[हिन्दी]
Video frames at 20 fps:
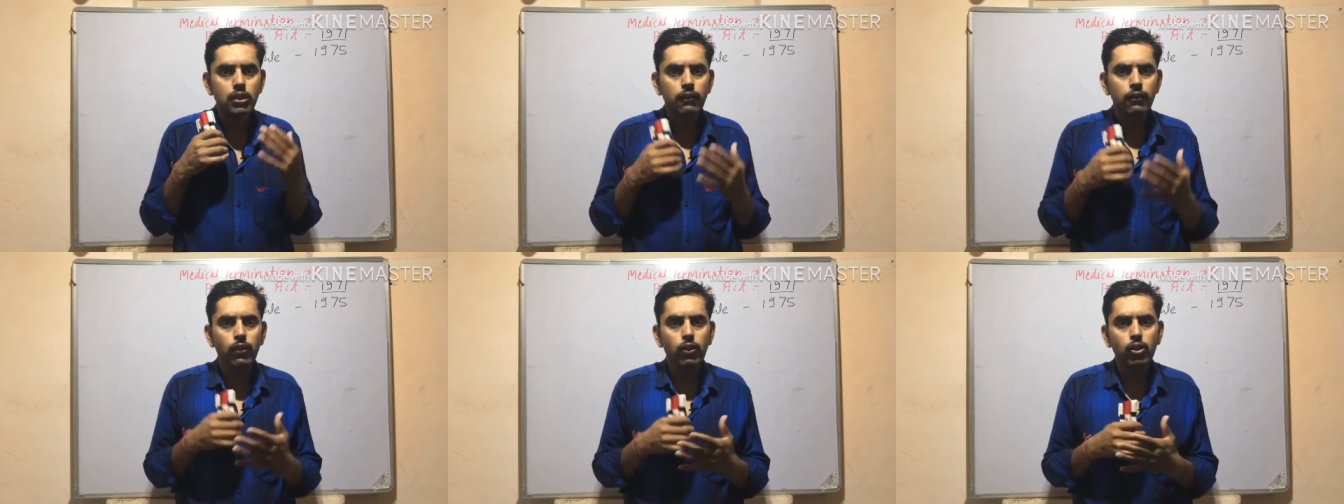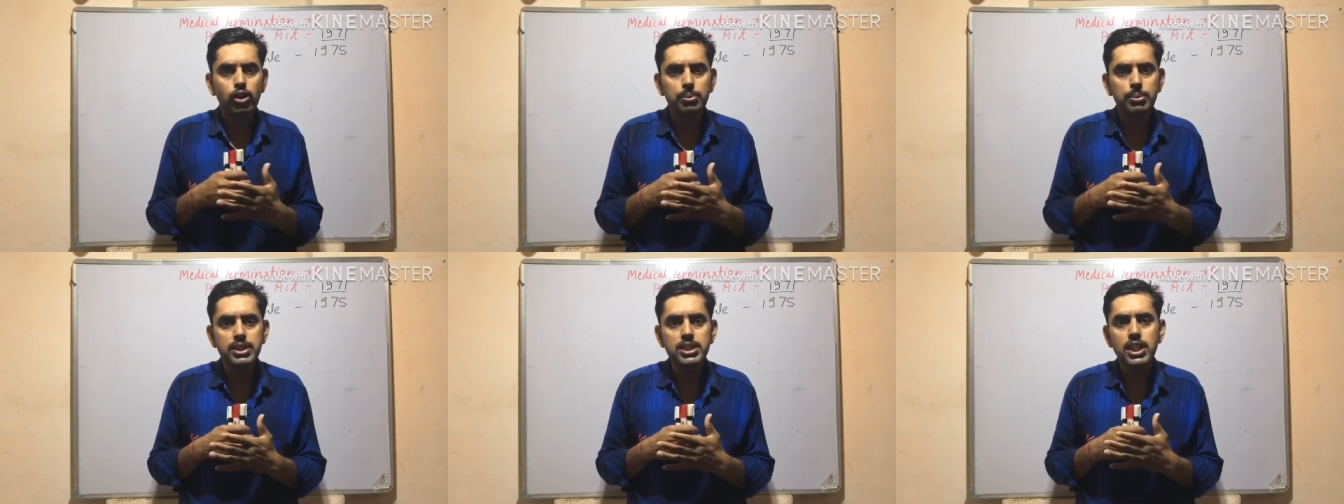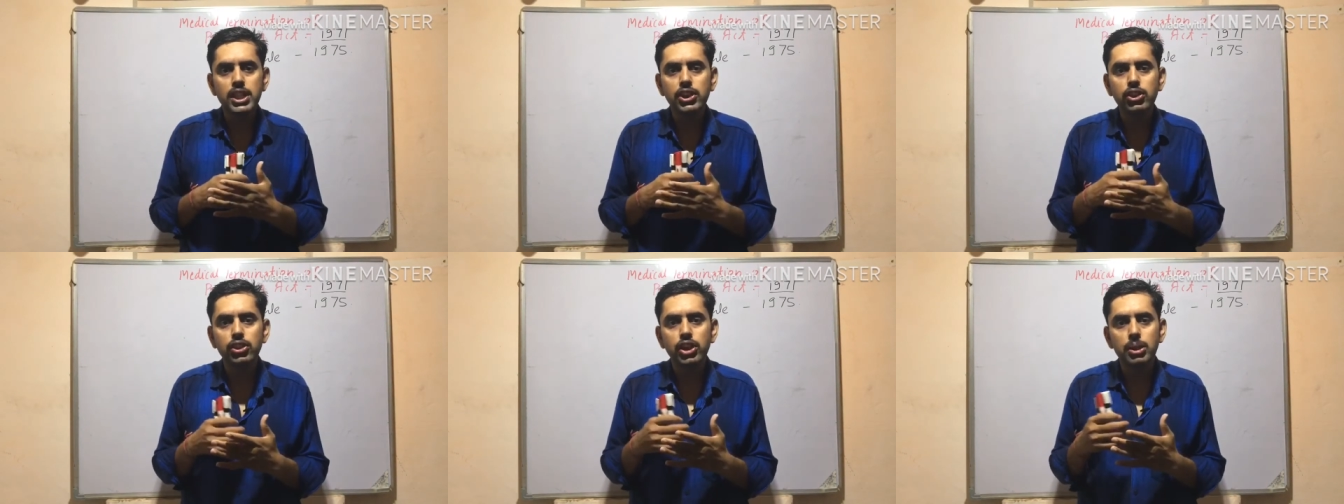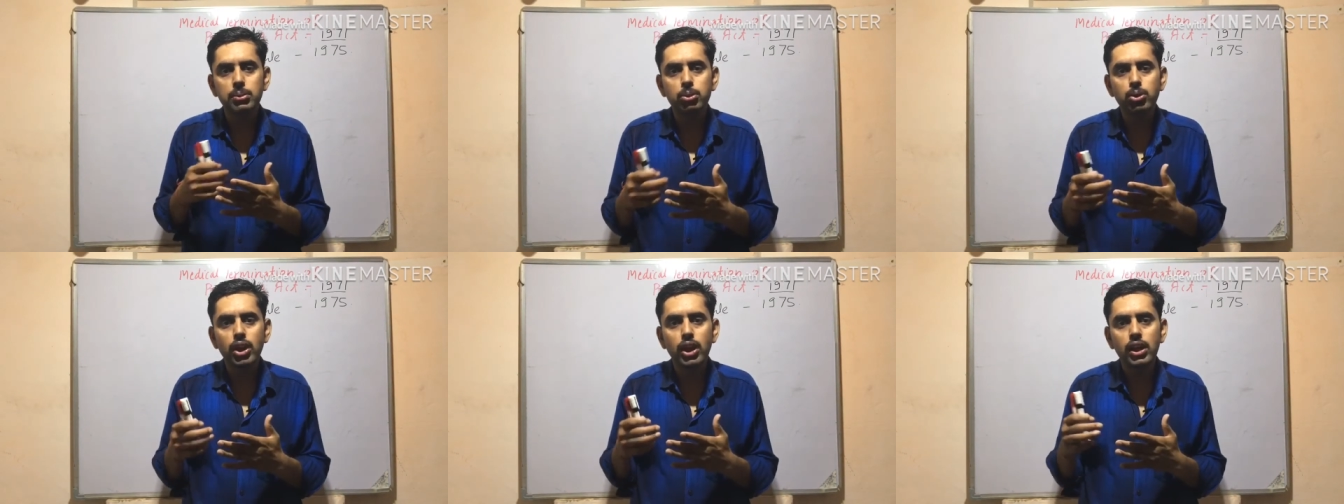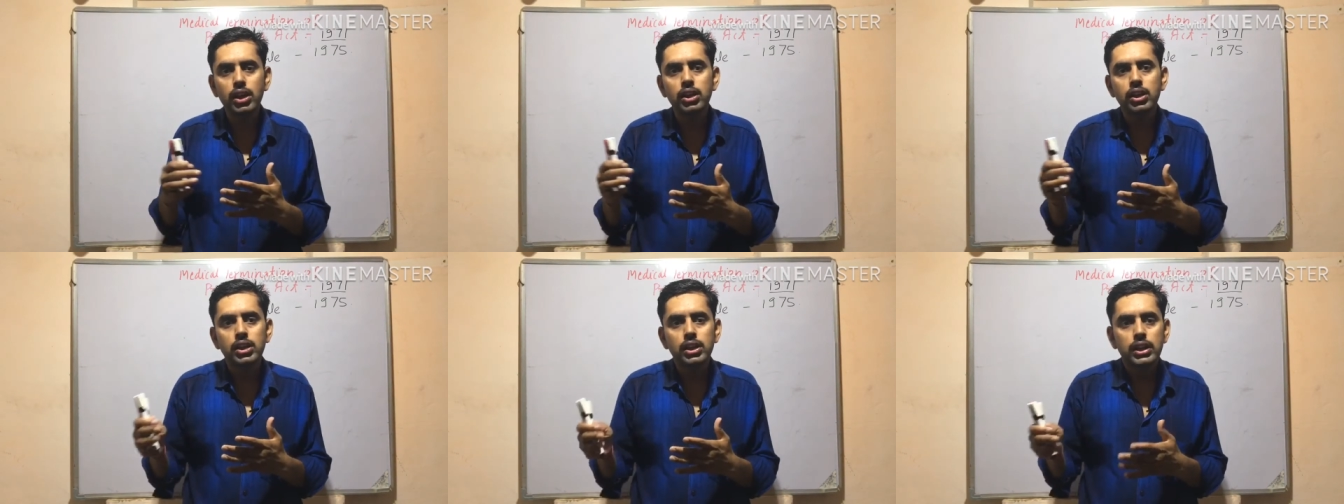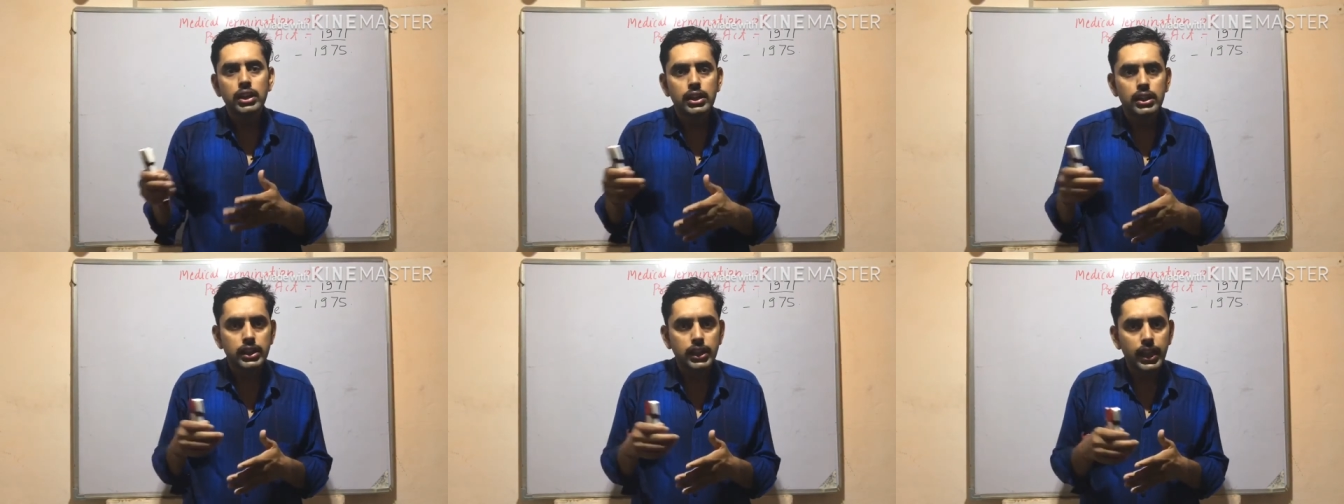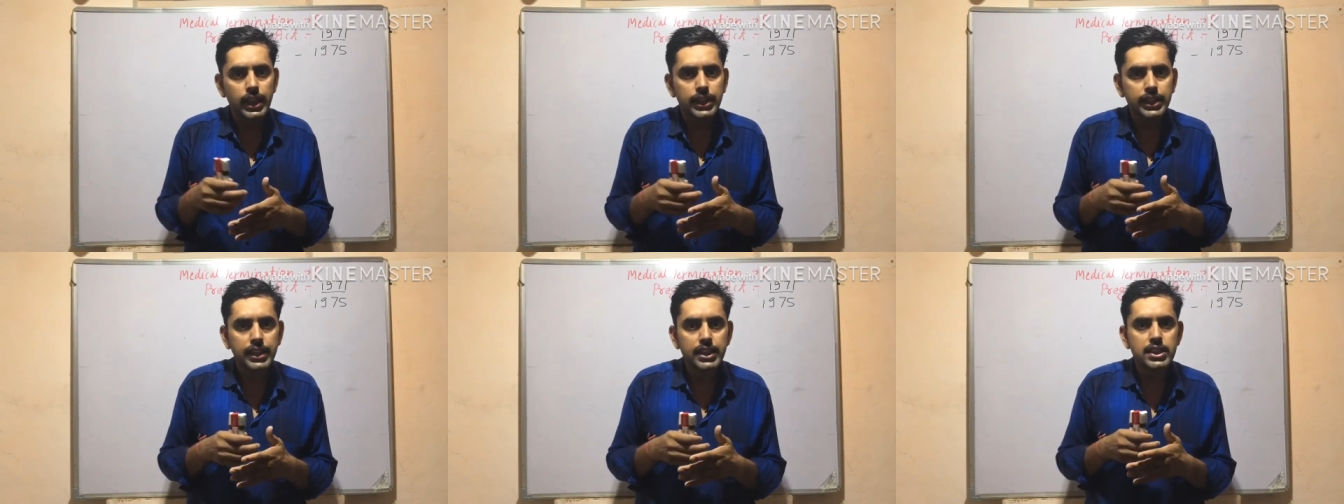फॉर्मेशन तो कब हुआ
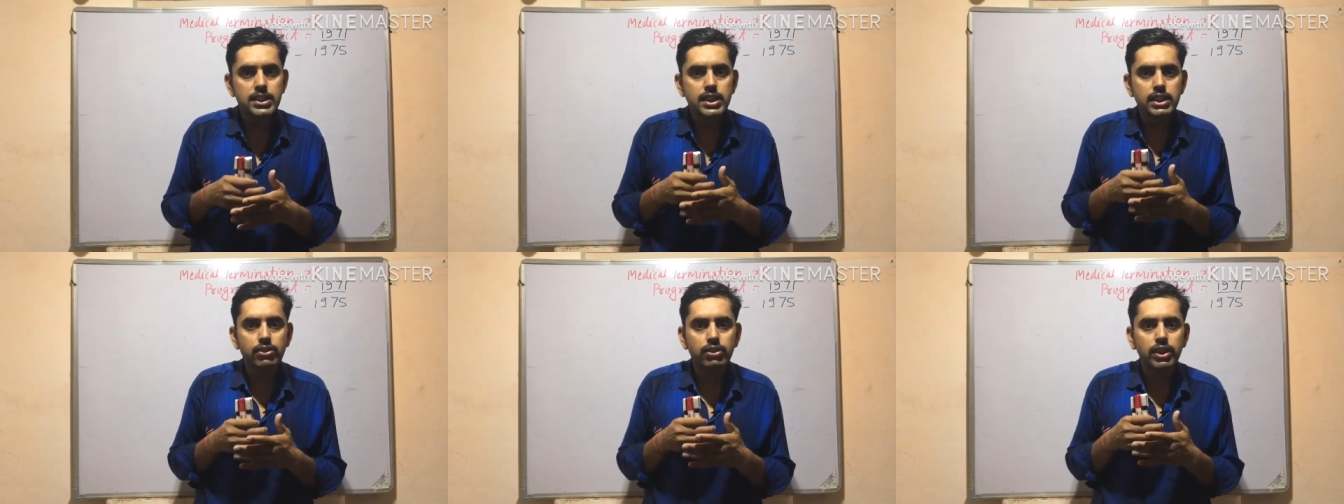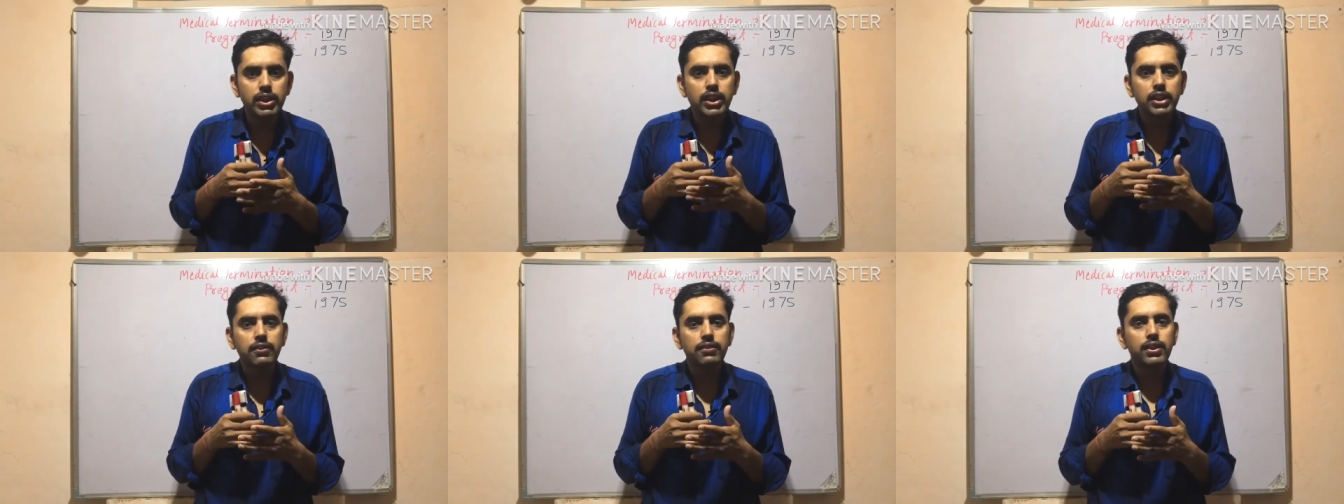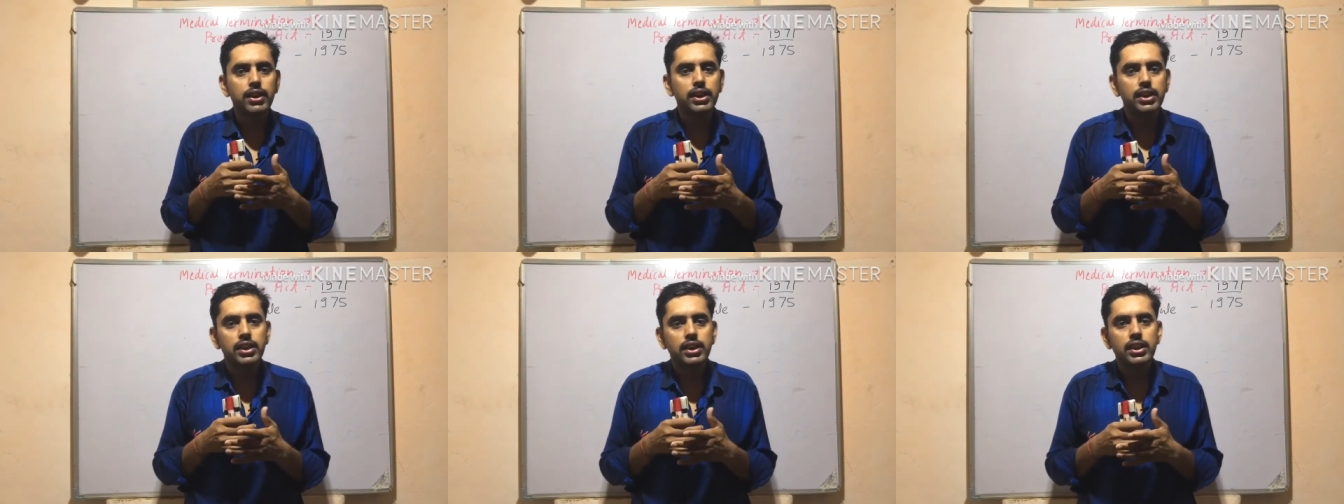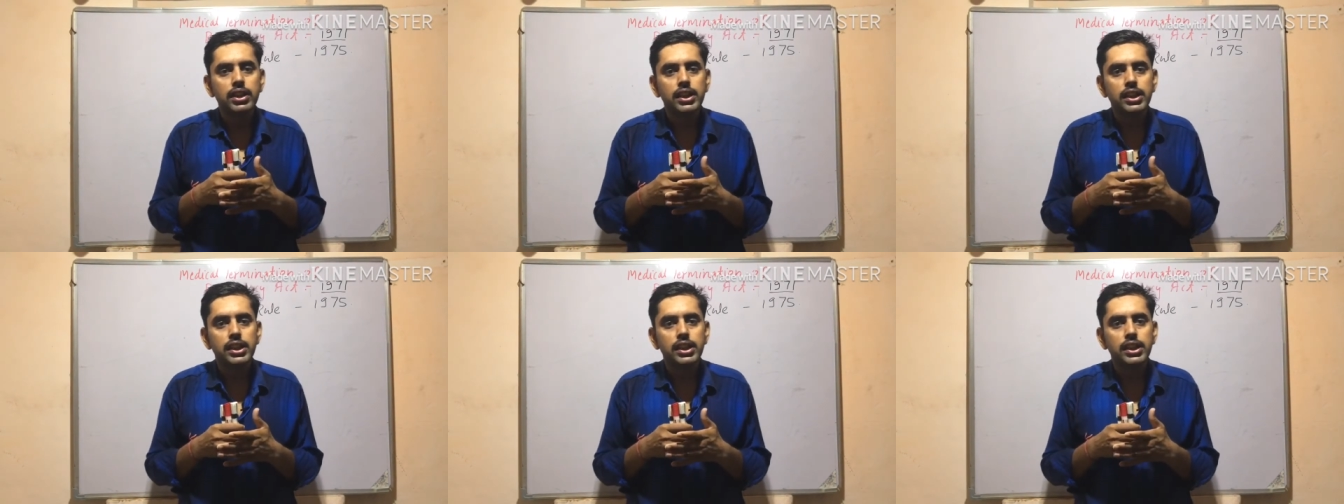1971